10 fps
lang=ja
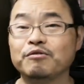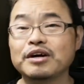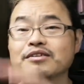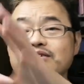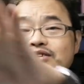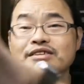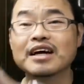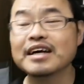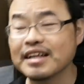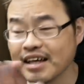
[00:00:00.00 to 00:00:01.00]
ワックス
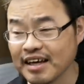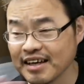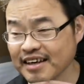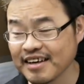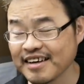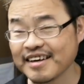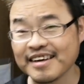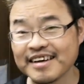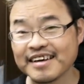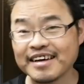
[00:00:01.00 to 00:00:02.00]
かけて、
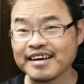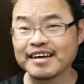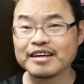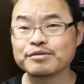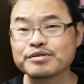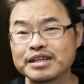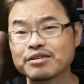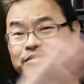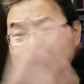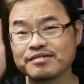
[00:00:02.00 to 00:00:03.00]
拭き
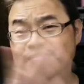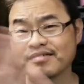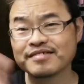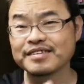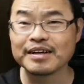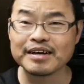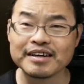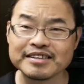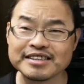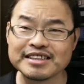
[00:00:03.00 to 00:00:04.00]
取る。
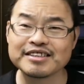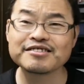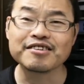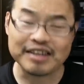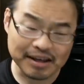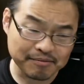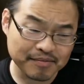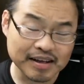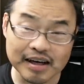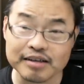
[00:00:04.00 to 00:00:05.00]
死ぬよね。
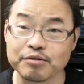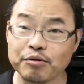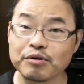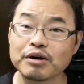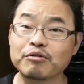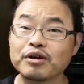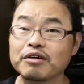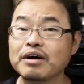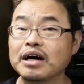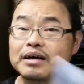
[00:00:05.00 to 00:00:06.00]
はい。ところがこ
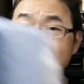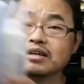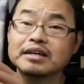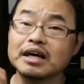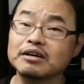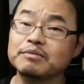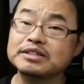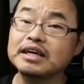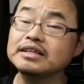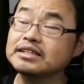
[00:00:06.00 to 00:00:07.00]
れは、あの、ま
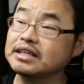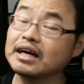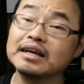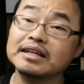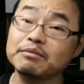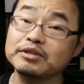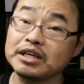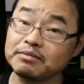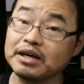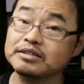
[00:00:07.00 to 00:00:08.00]
洗車しながらでも
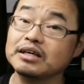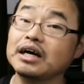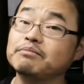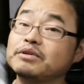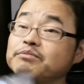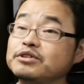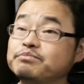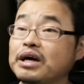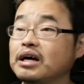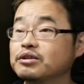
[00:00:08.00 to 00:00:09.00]
できます。はい。
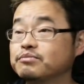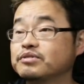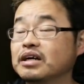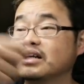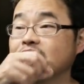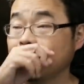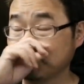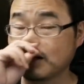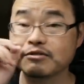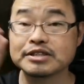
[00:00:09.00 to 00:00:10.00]
水ビャーっとぶっかけて、
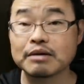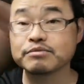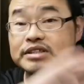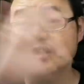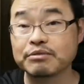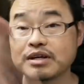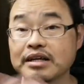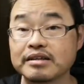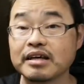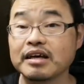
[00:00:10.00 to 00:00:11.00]
まあ、シャンプー洗車でも
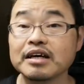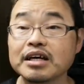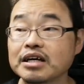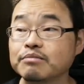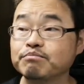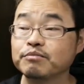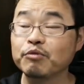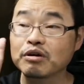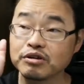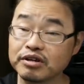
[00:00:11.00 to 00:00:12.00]
やって、
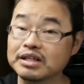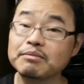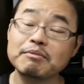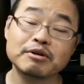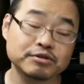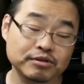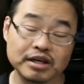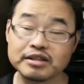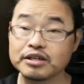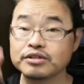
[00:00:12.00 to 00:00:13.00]
もう濡れたままの状
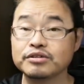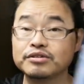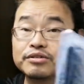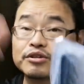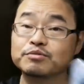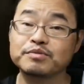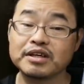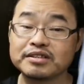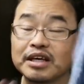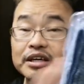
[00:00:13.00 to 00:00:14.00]
態で、シュシュッと
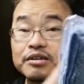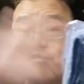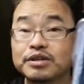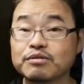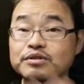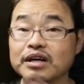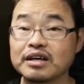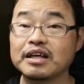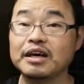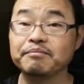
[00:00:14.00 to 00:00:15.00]
スプレーして、拭き取るだ
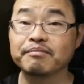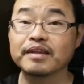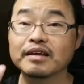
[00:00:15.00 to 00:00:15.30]
けで、